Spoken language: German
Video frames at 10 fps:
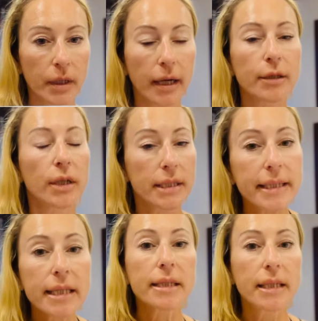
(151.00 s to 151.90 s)
Also das ist
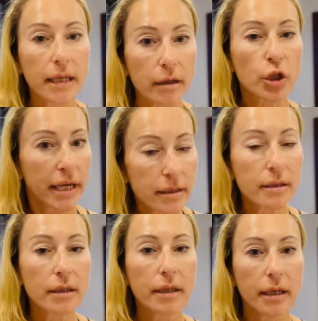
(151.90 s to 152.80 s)
jetzt die äh,
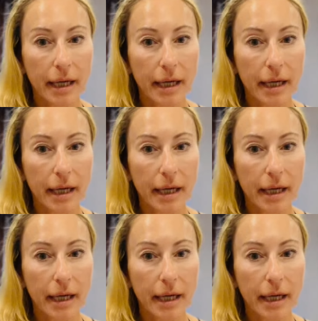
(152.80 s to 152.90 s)
schlechteste äh,